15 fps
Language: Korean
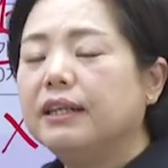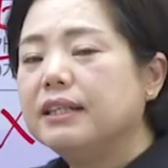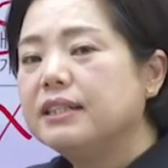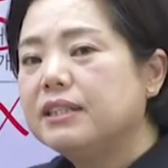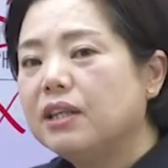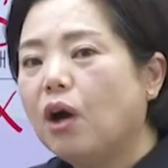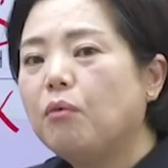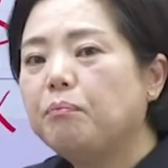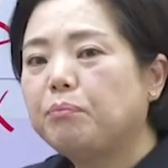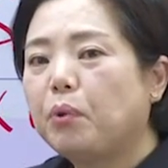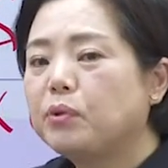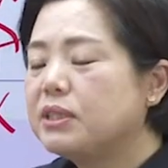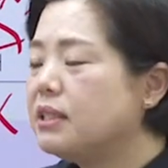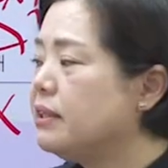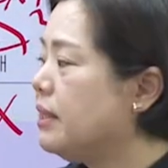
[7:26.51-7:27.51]
시험
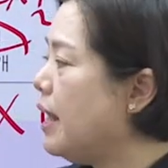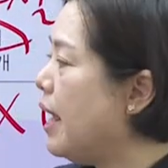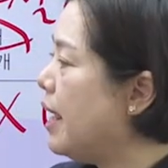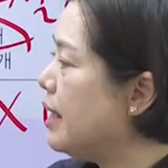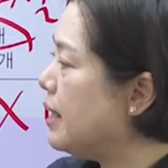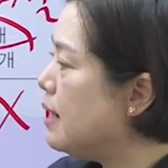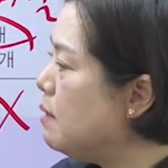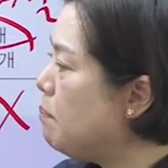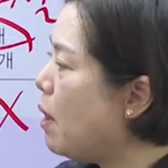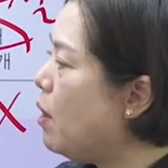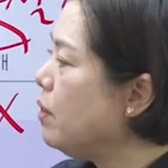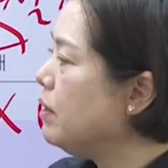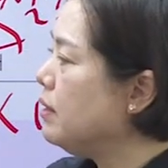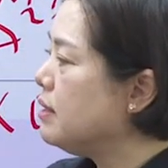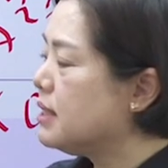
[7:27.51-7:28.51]
보실 때
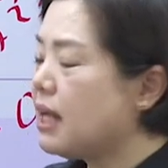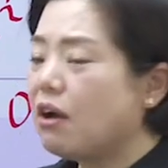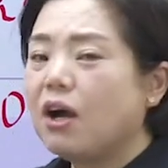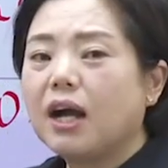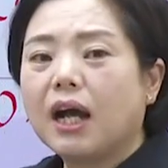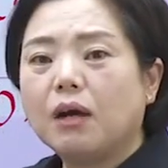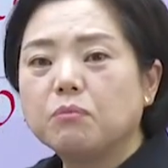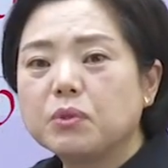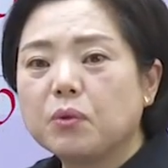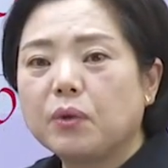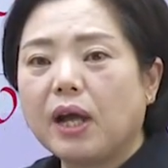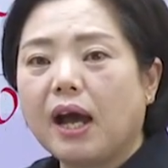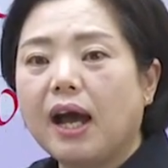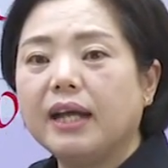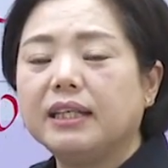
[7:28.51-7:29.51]
1번 착과
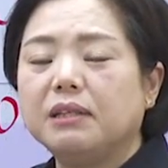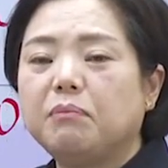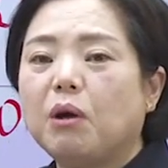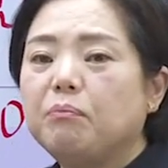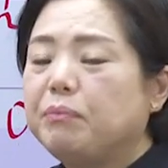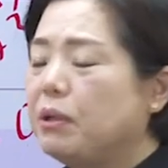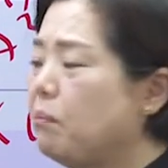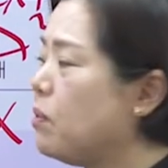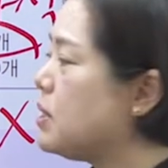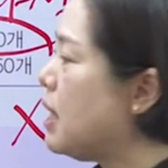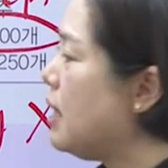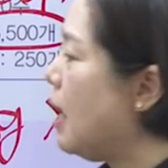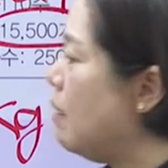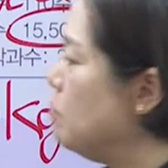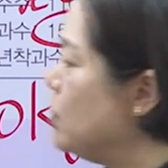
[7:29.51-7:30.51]
감소량, 2번
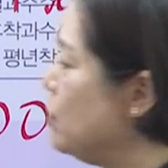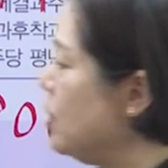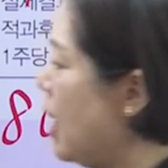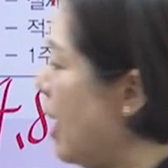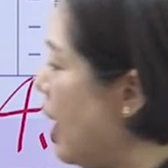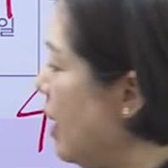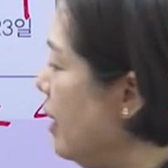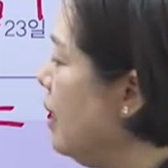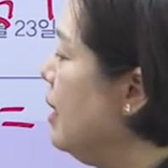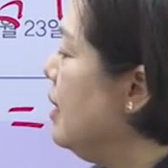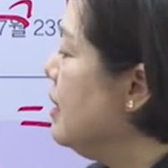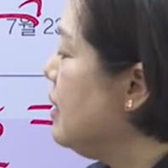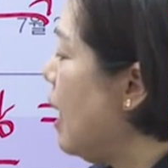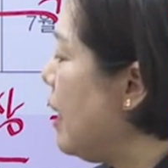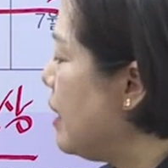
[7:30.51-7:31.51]
미보상 감소량,
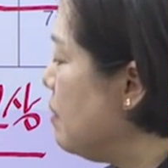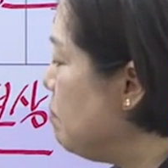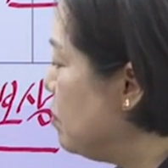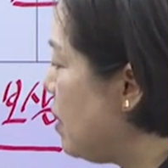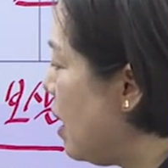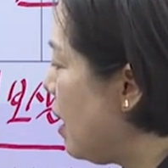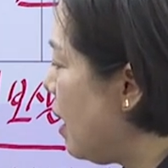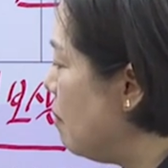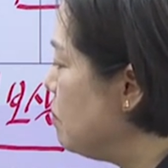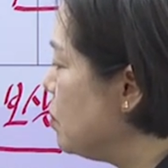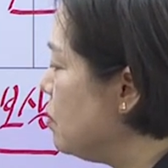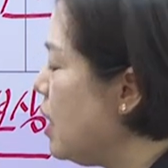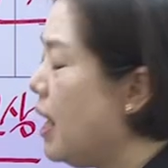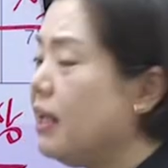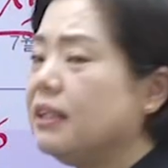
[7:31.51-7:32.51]
자기 부담
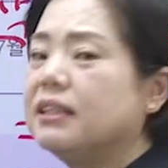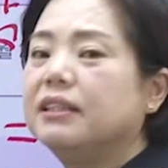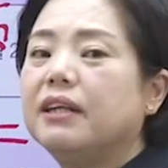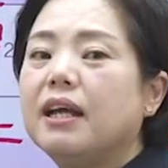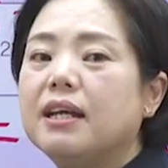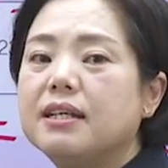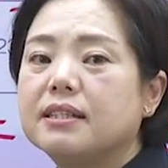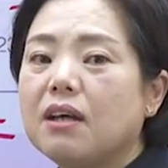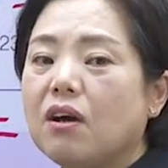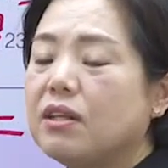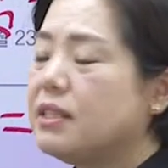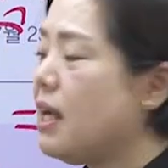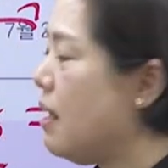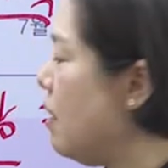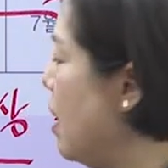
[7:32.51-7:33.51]
감소량, 그래서
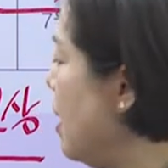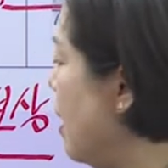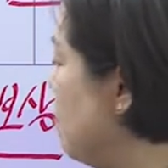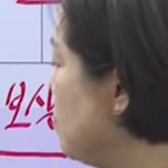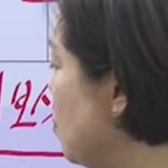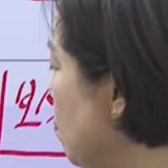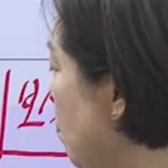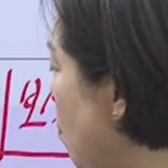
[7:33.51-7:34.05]
착과 감소